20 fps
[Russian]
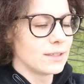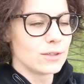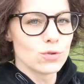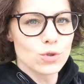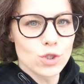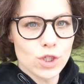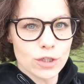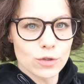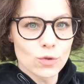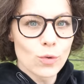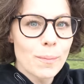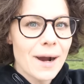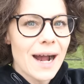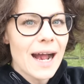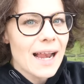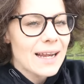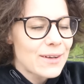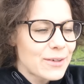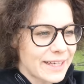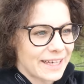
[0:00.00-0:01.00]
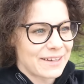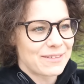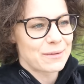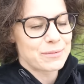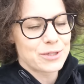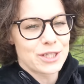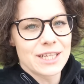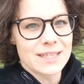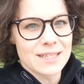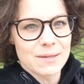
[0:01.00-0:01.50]
индюшек, ну, маленьких
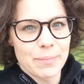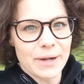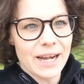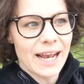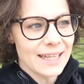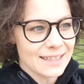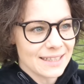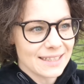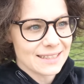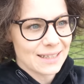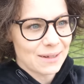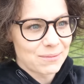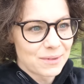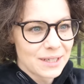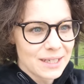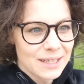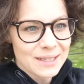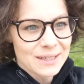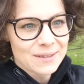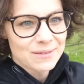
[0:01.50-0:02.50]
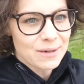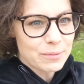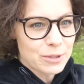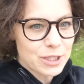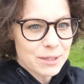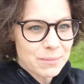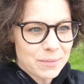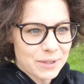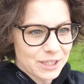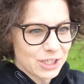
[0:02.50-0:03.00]
вообще цыпляток, там,
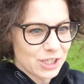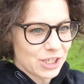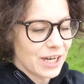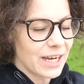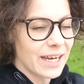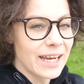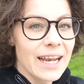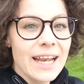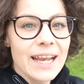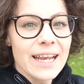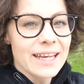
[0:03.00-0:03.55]
вообще малышей.